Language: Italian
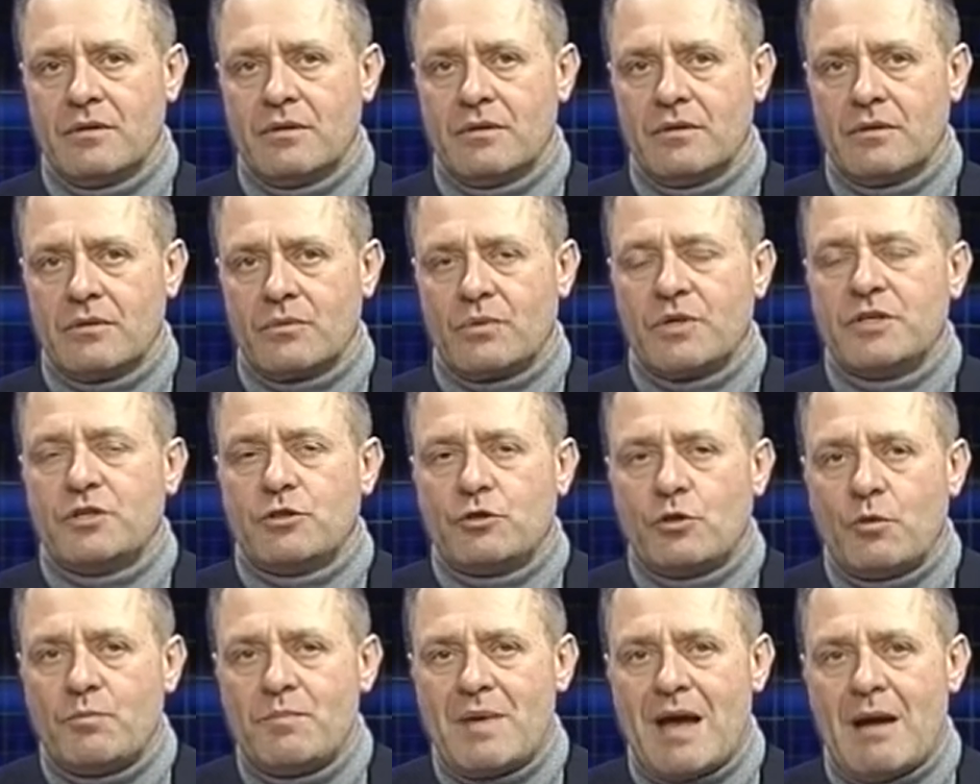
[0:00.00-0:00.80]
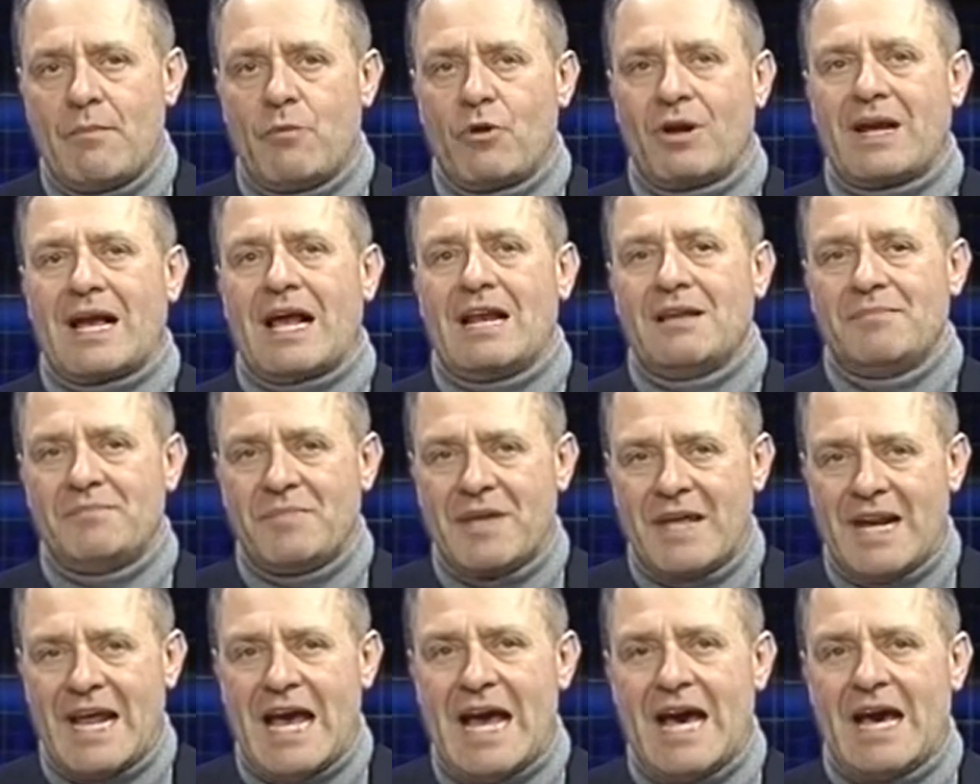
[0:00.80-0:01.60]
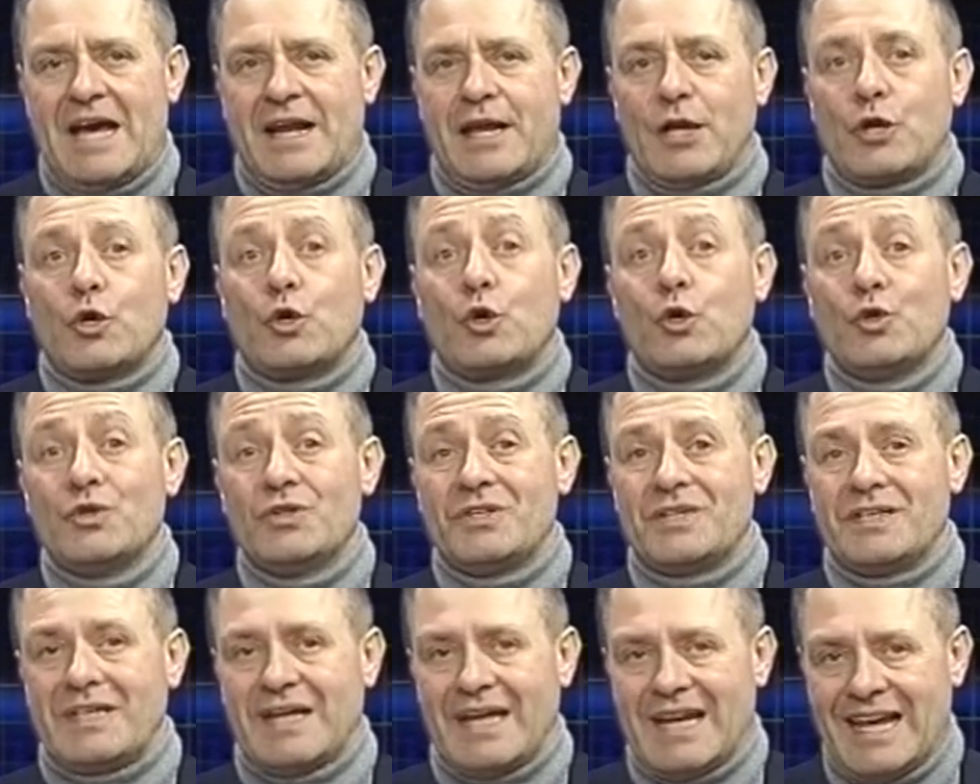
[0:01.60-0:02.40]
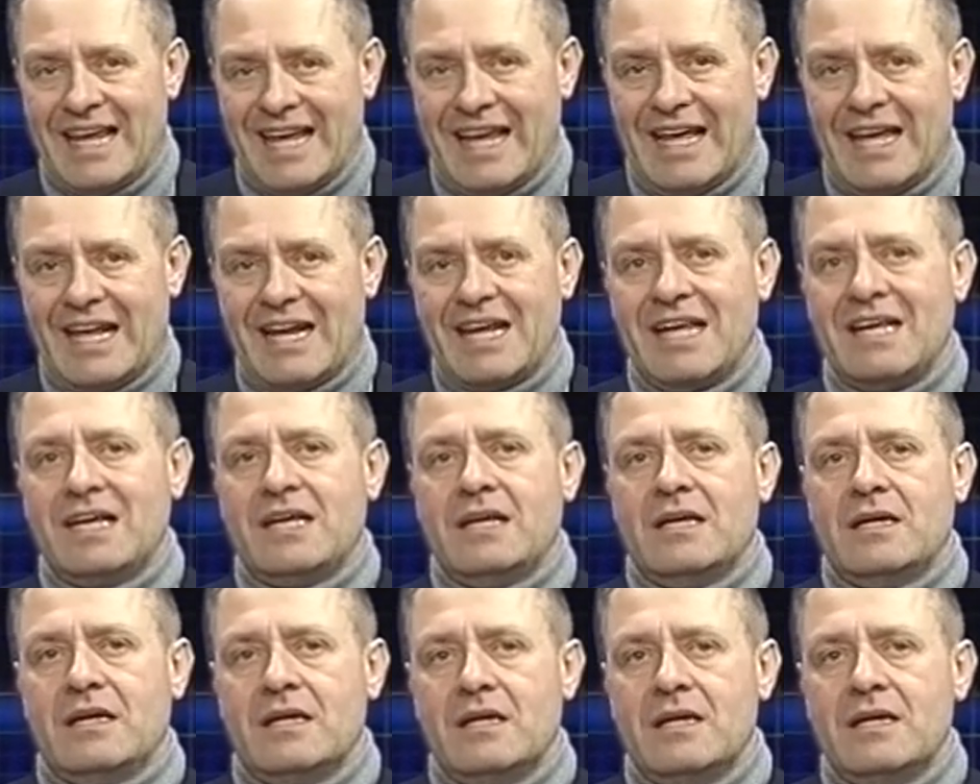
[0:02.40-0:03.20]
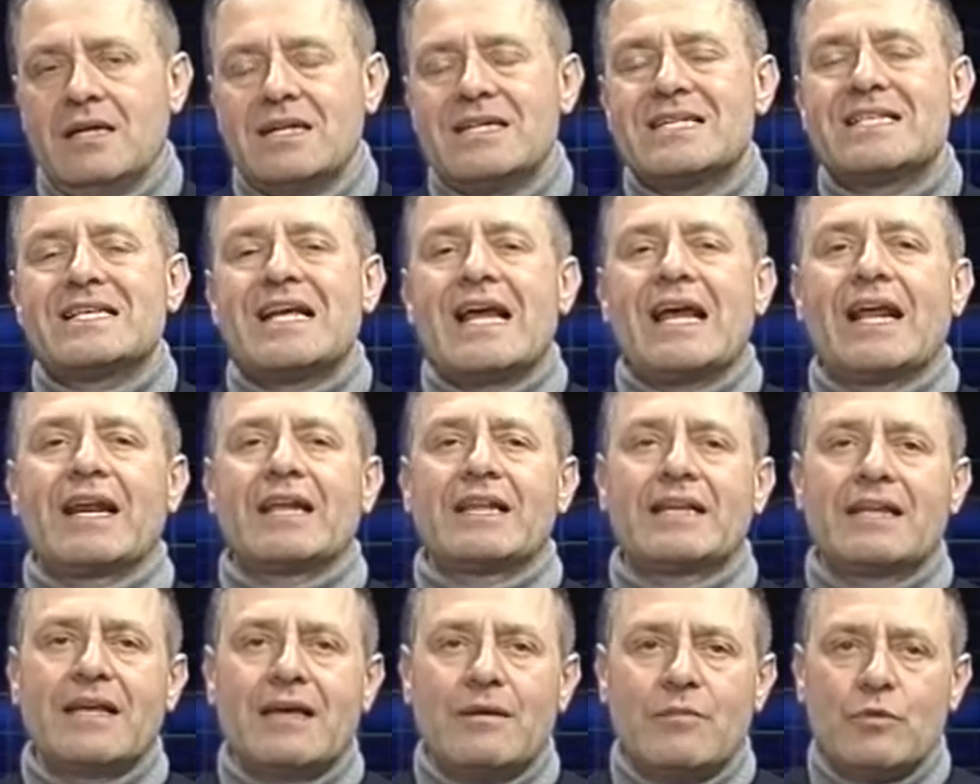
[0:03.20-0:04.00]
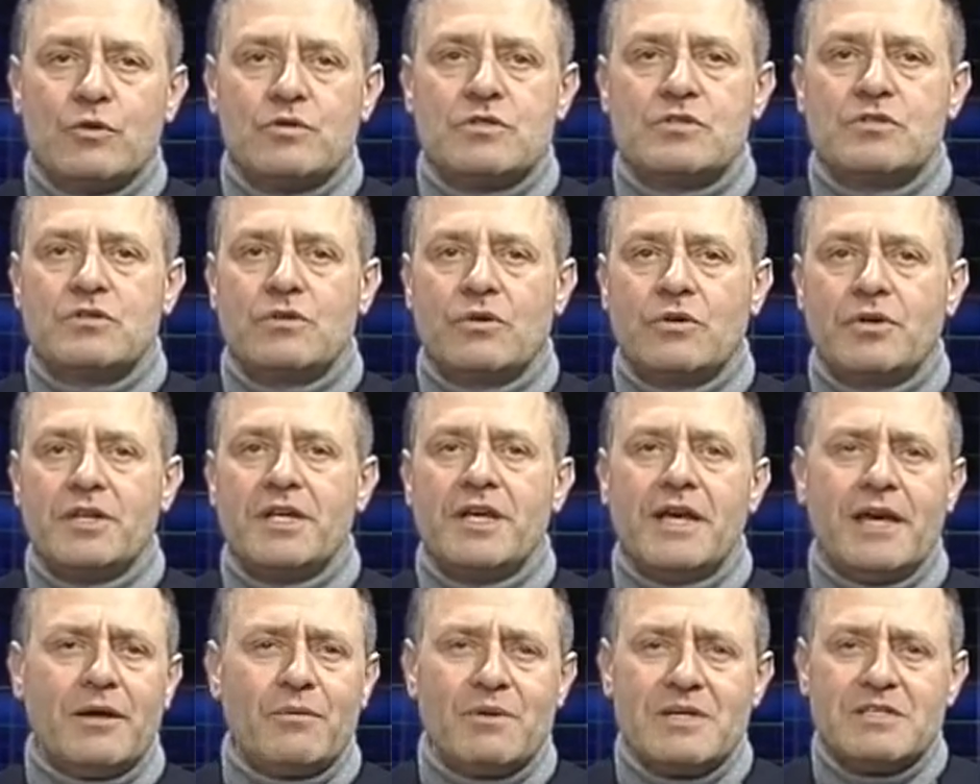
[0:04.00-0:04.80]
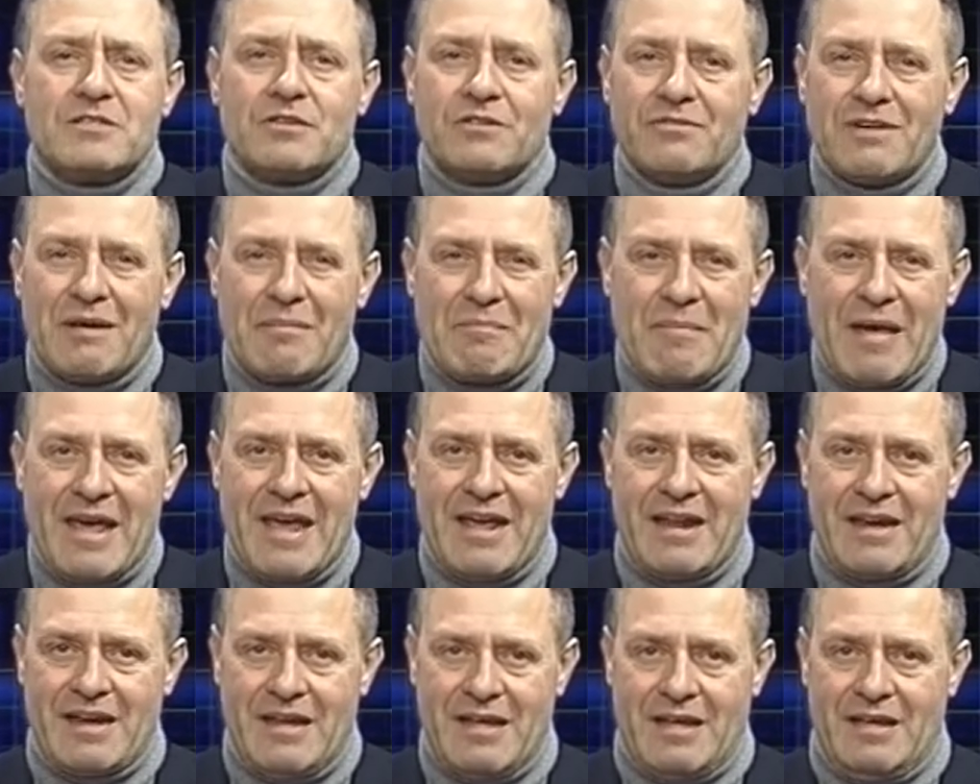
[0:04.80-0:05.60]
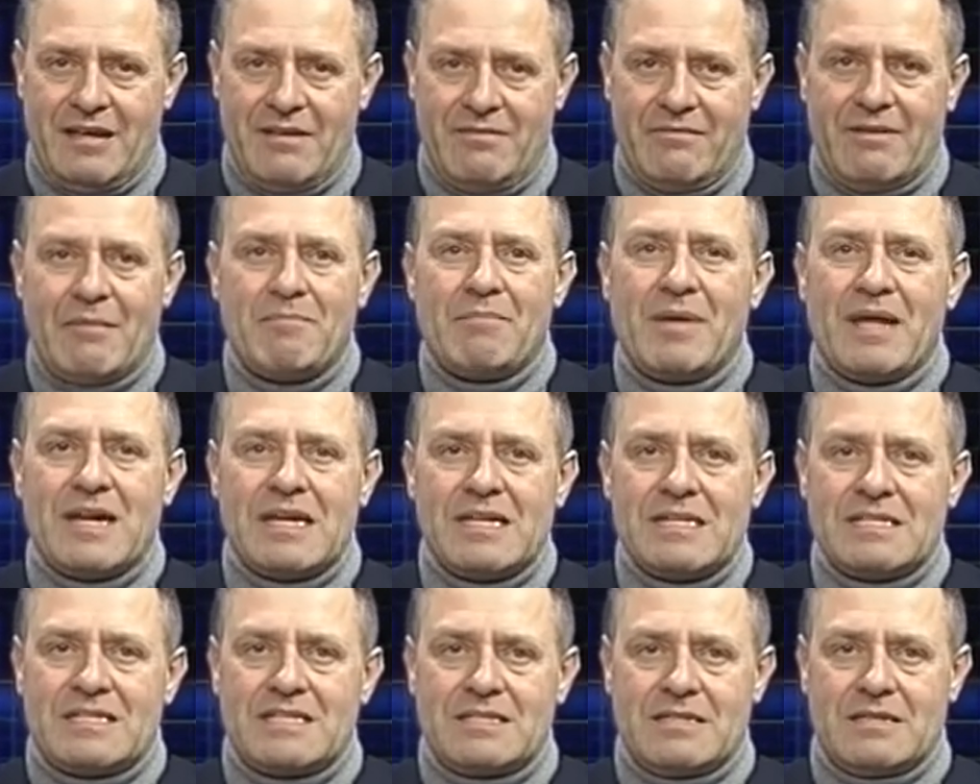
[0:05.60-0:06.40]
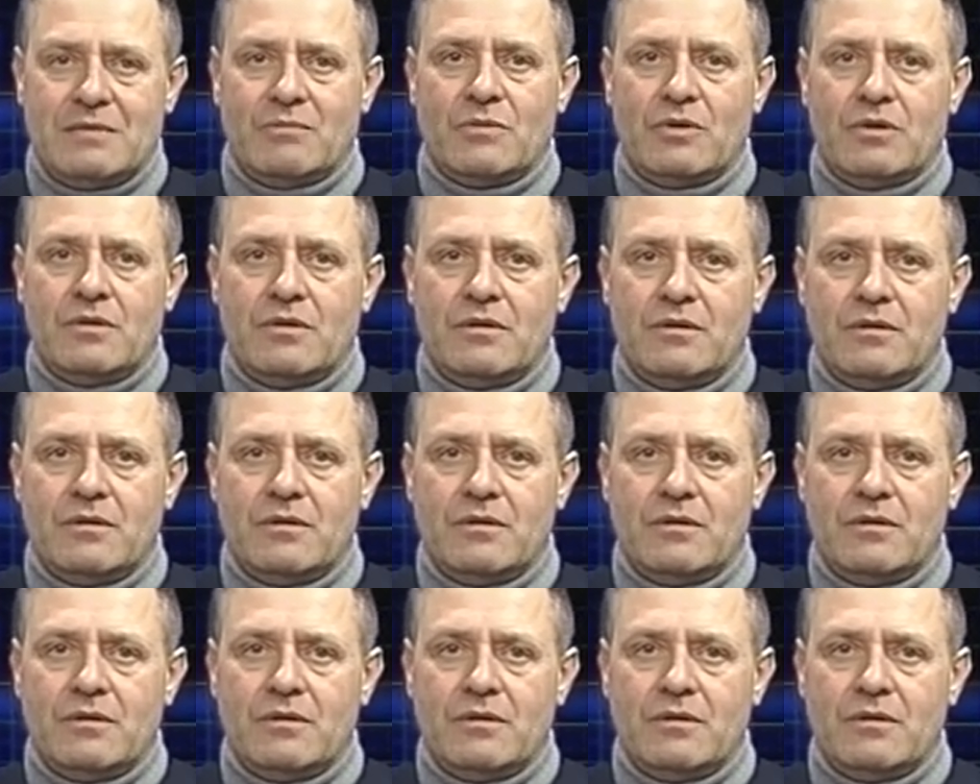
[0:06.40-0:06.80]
Quindi dobbiamo calmierare, contenere certe emozioni e questo va bene, va benissimo.